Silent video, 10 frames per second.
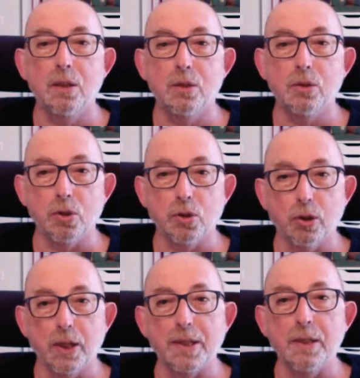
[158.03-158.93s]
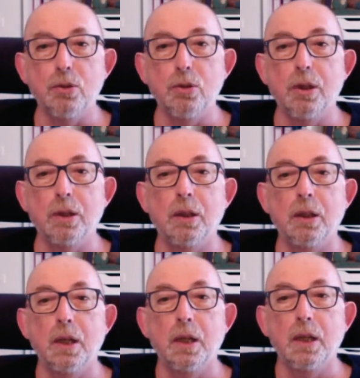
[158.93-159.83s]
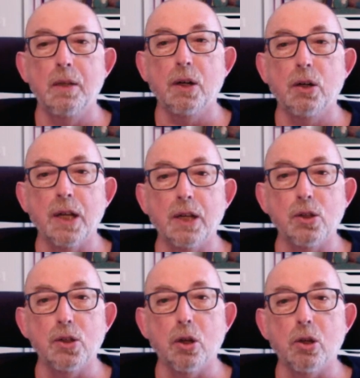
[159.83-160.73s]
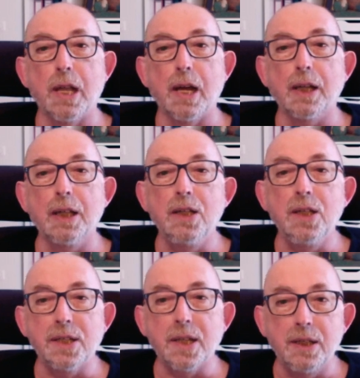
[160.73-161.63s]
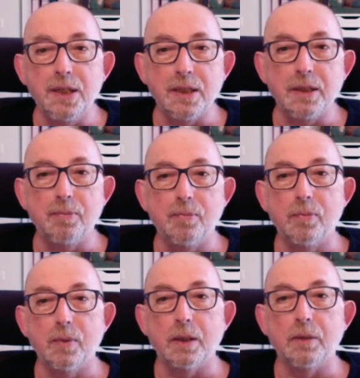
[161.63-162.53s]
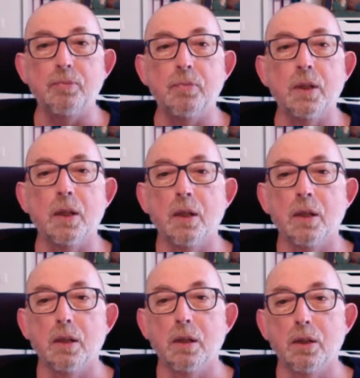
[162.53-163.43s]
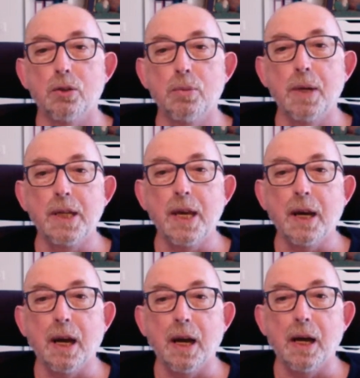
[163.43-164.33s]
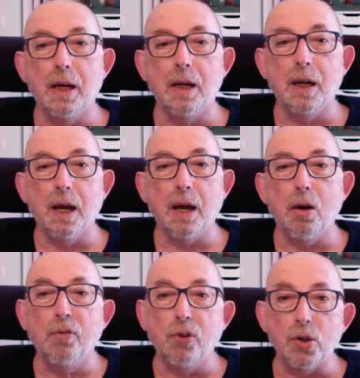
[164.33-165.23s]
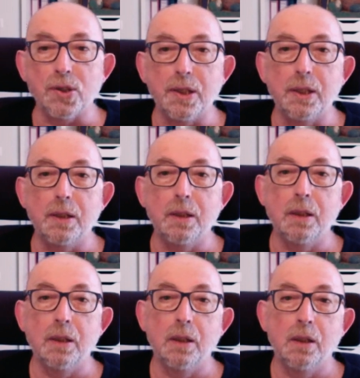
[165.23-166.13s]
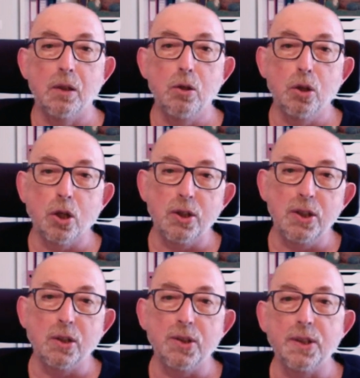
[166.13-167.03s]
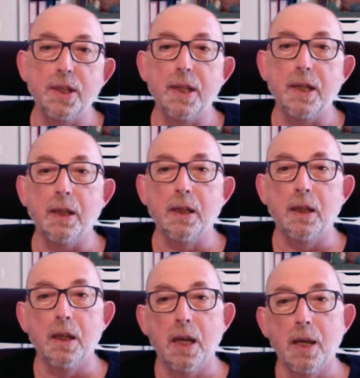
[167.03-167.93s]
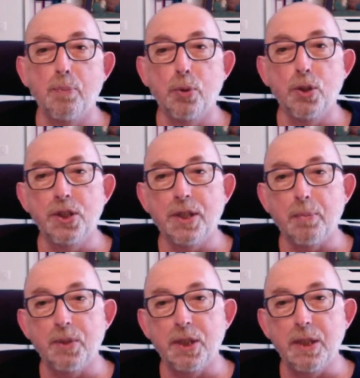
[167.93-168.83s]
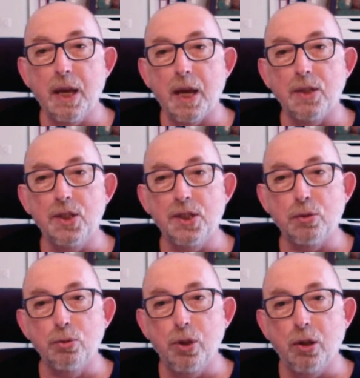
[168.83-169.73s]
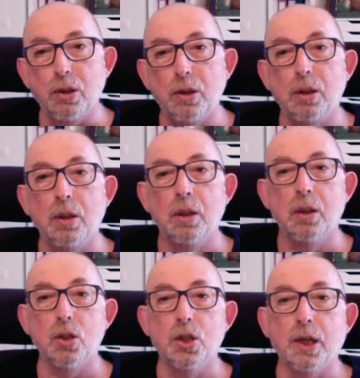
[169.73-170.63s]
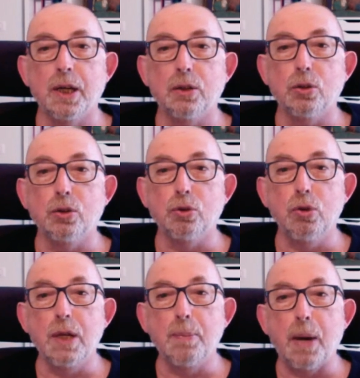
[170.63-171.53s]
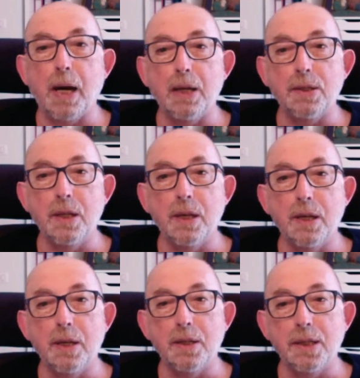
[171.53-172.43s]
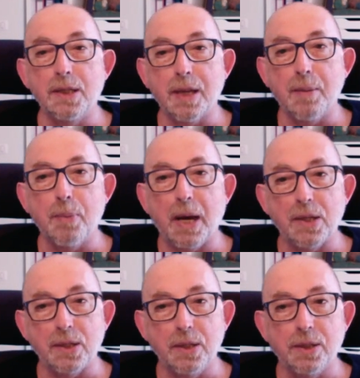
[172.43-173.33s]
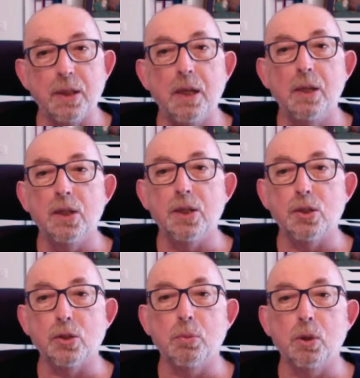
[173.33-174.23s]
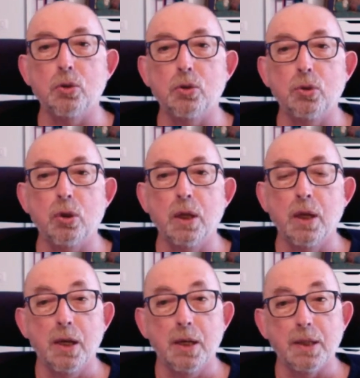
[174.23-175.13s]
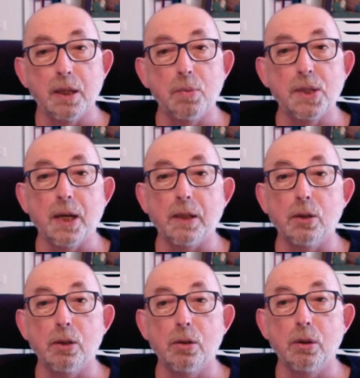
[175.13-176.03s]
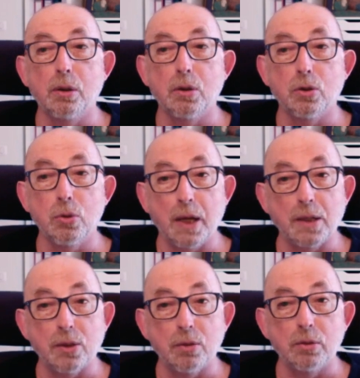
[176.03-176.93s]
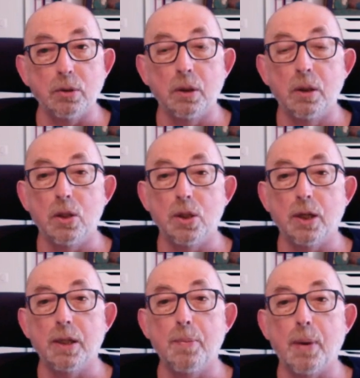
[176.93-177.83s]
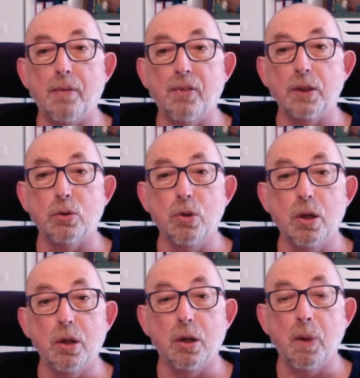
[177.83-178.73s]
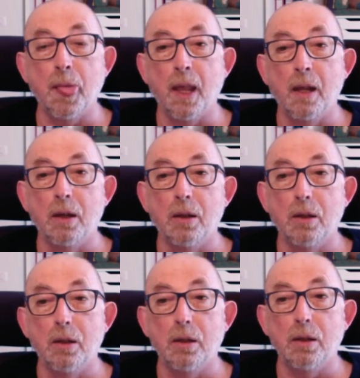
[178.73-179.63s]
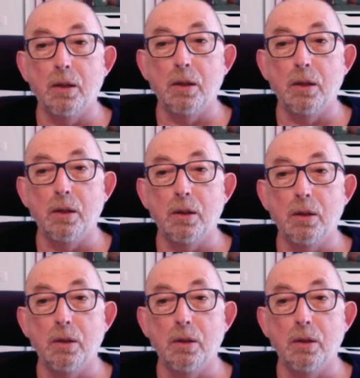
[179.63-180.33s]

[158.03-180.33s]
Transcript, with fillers: sur la cellule, il va en quelque sorte la réinitialiser hein, euh, de manière à renforcer le code identitaire et petit à petit à dissoudre, euh, je tous les, les systèmes parasites qui se sont mis autour. Et c'est comme ça que, sous l'action, des parfums de couleur, euh,